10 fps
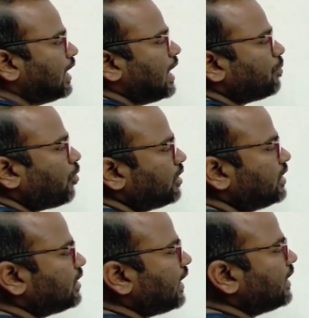এরপরের
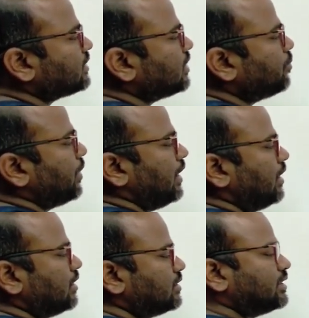দিন কে এসছে বি
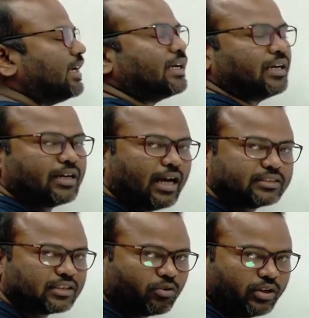সে
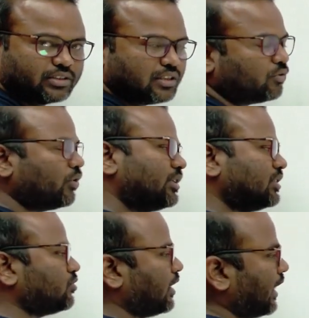কাজটা করেছে করেছে
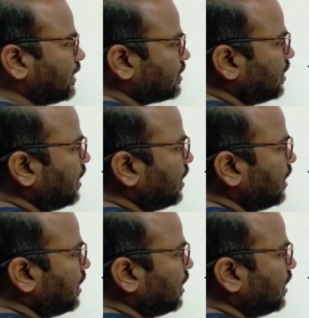চলে গেছে